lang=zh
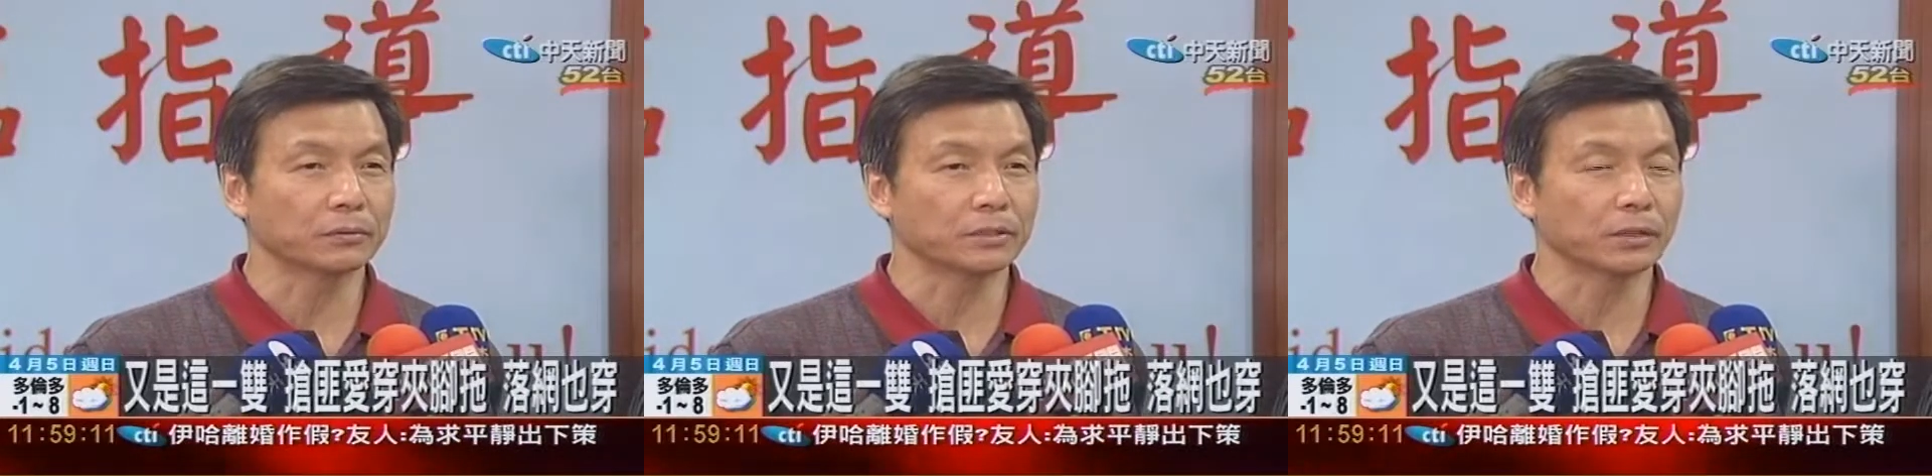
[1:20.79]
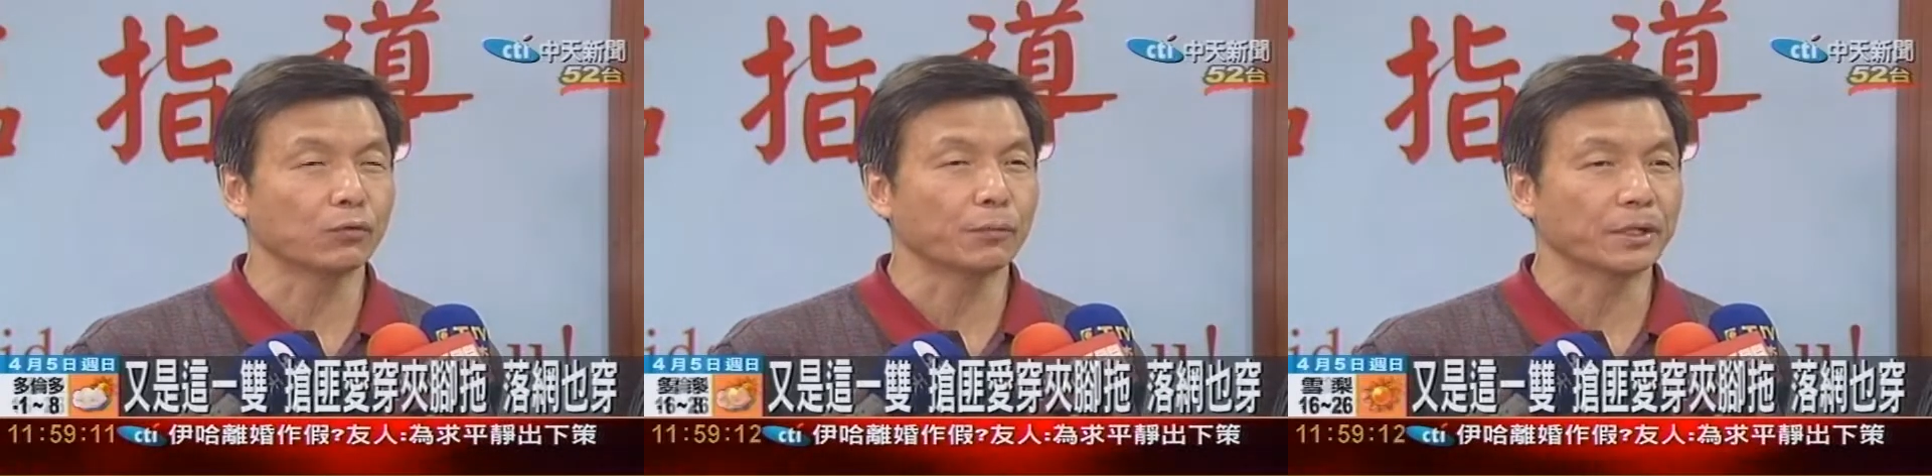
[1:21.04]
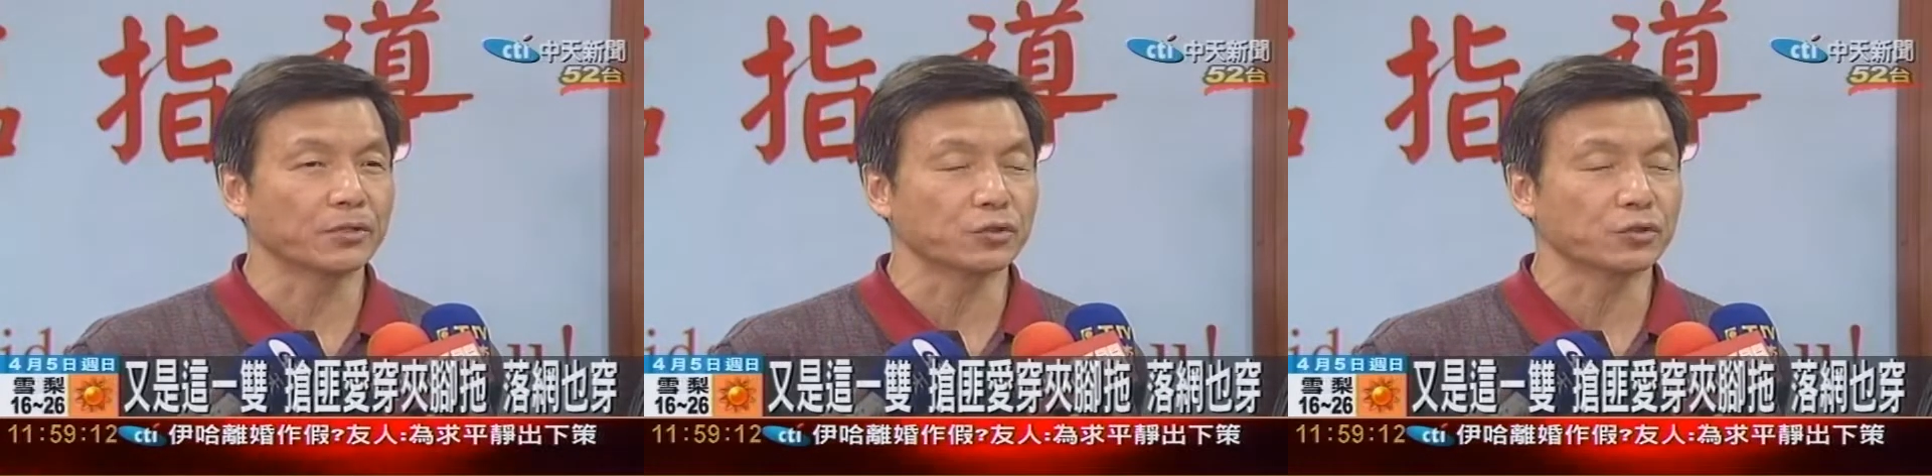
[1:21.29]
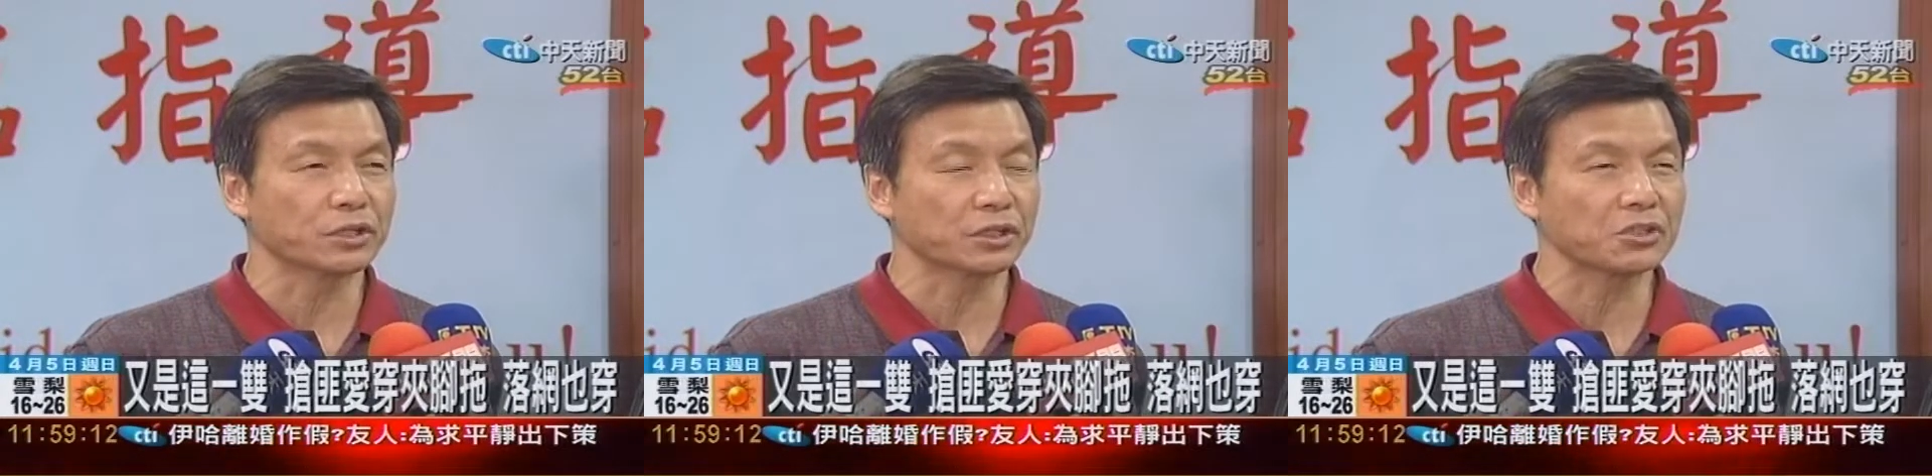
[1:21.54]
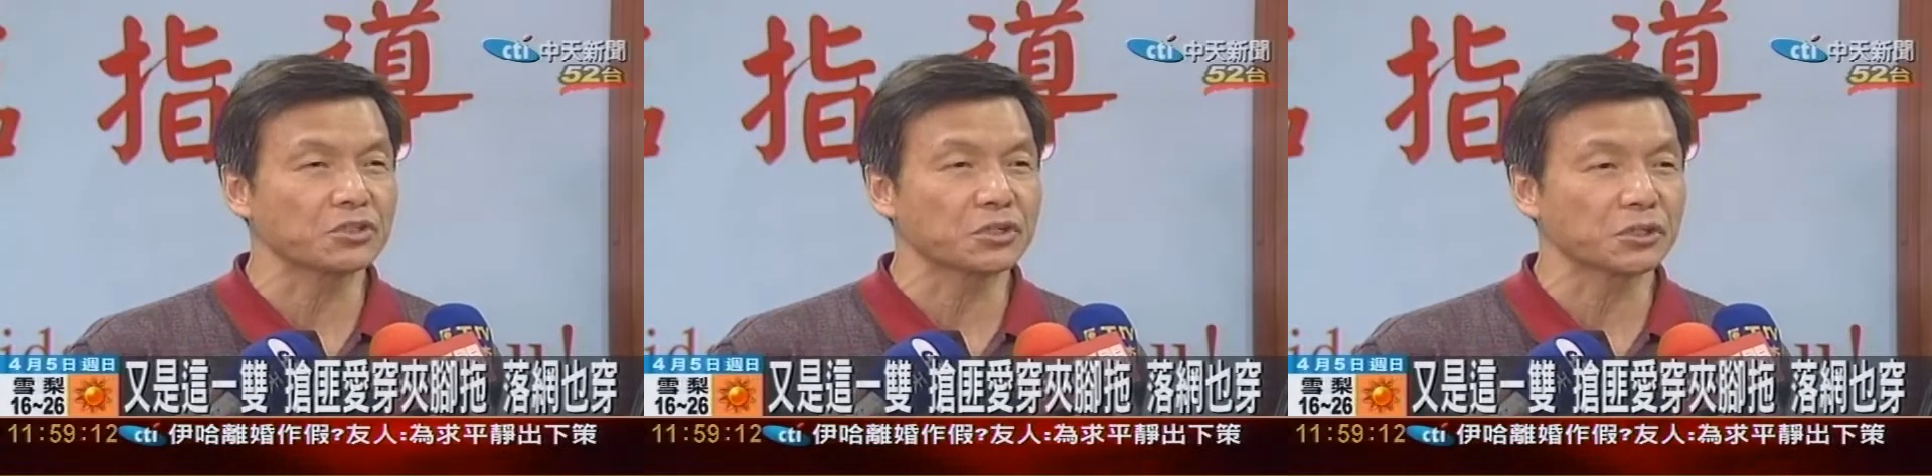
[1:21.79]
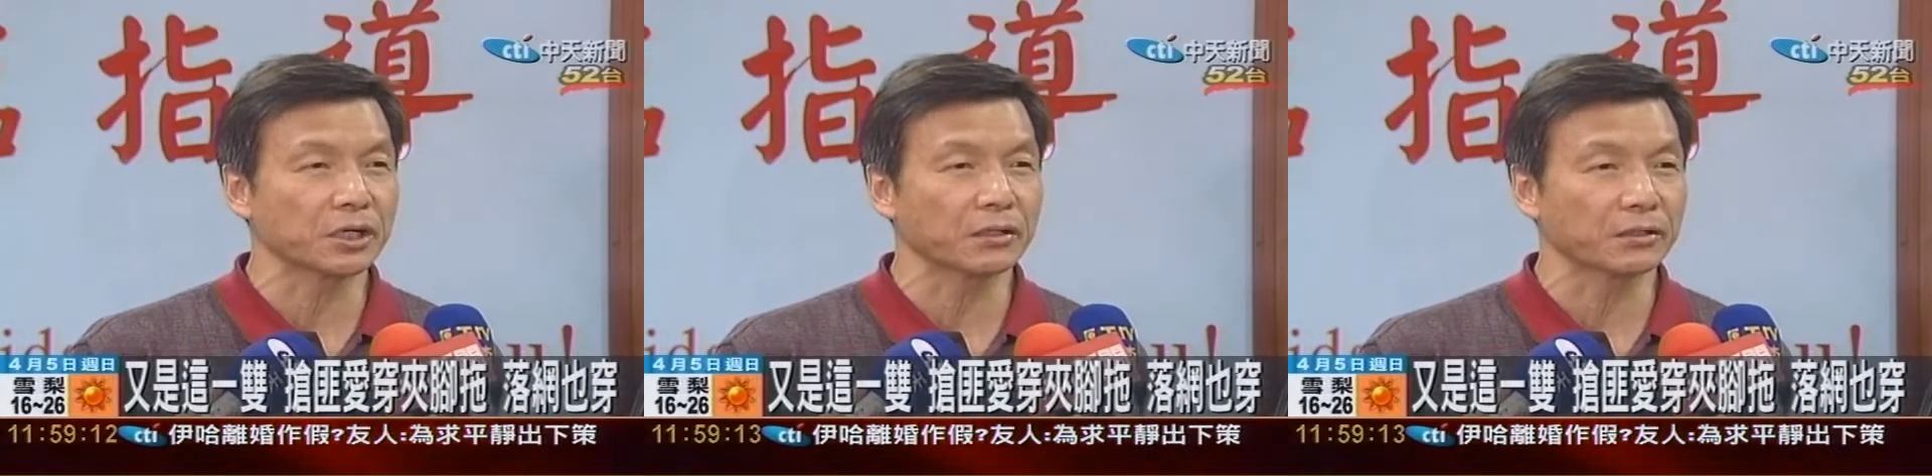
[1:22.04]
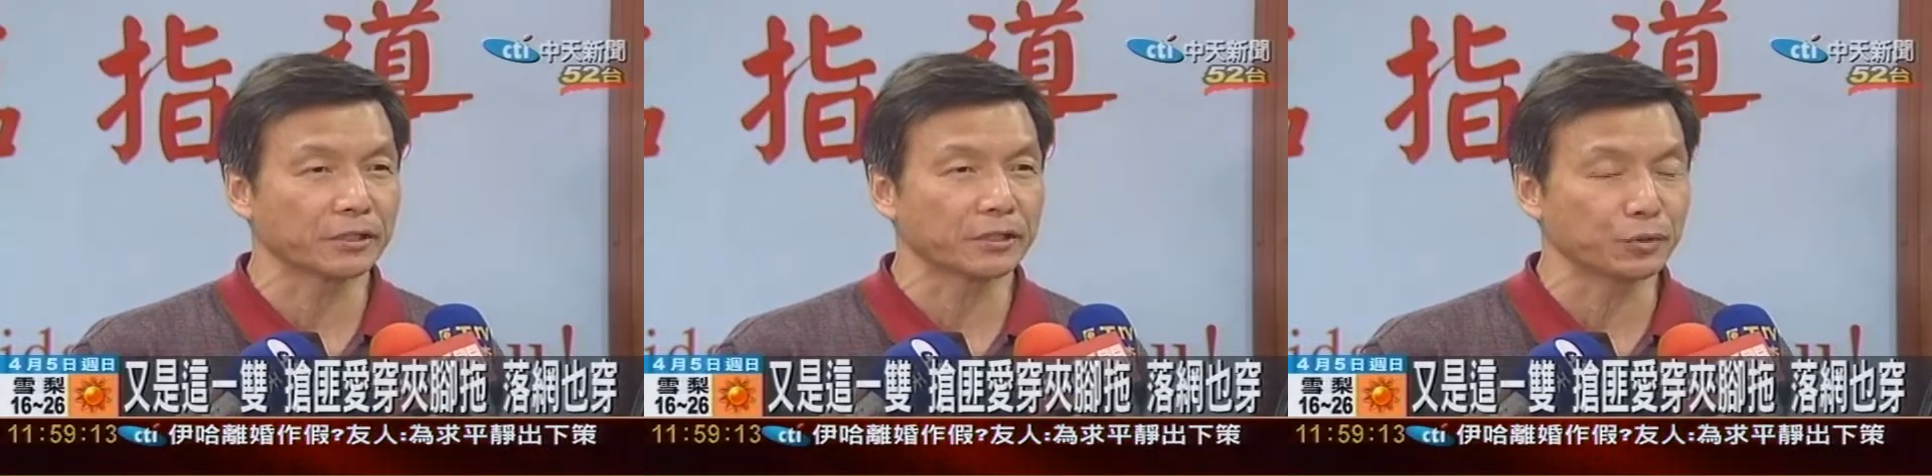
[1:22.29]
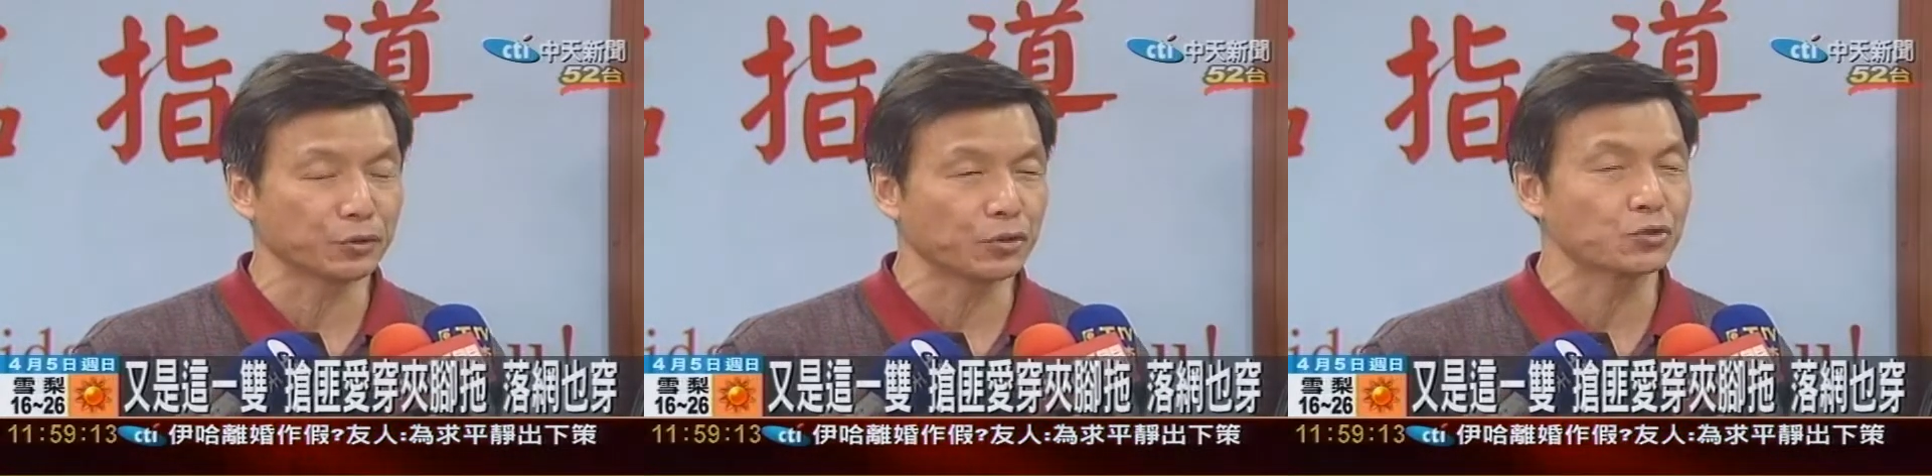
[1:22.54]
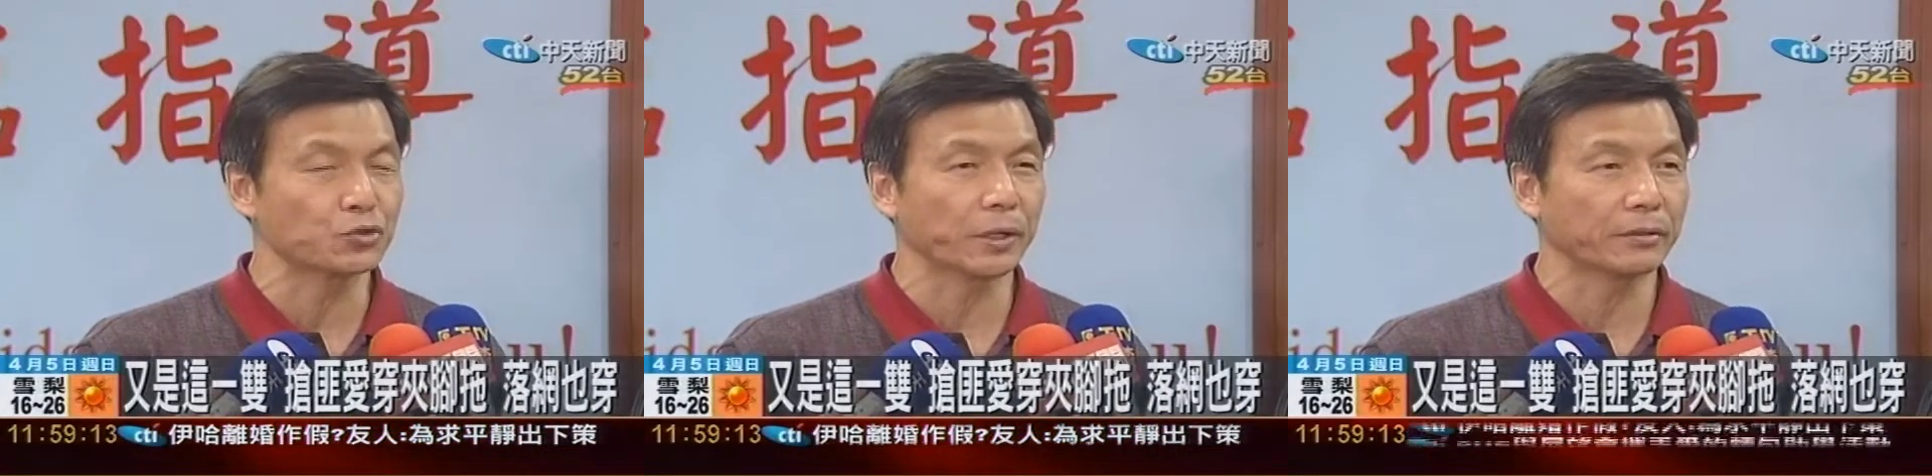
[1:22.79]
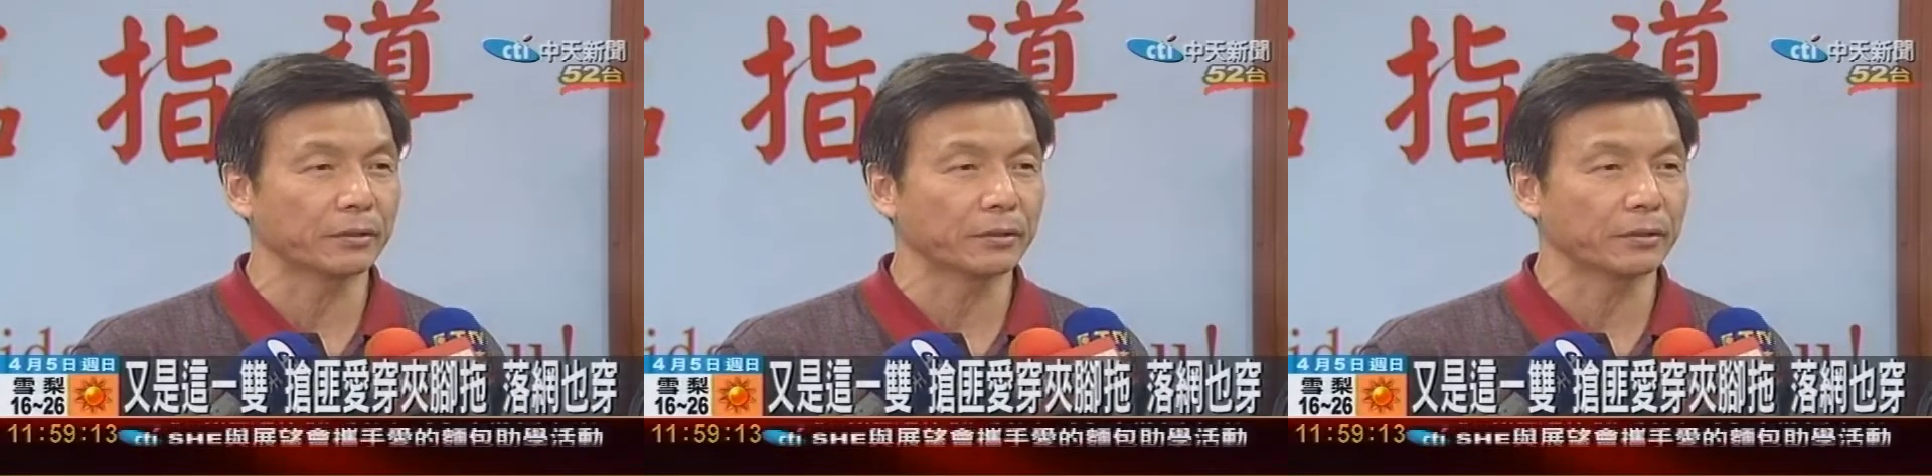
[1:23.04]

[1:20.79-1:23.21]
让我们呢从这个特征呢可以比对出来。